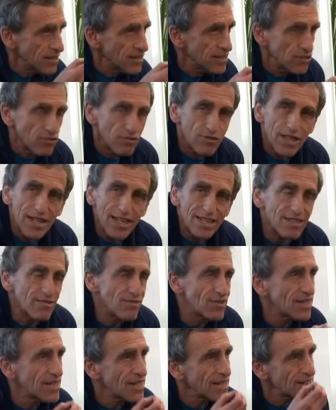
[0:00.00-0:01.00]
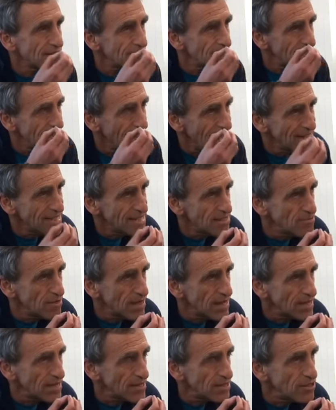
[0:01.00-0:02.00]
Ricordatevi che
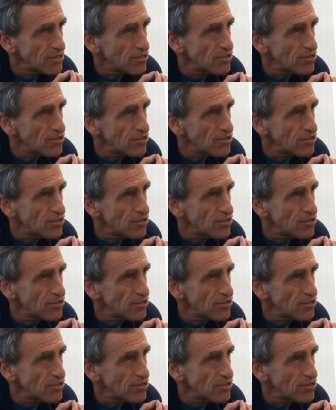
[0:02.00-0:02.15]
l'anima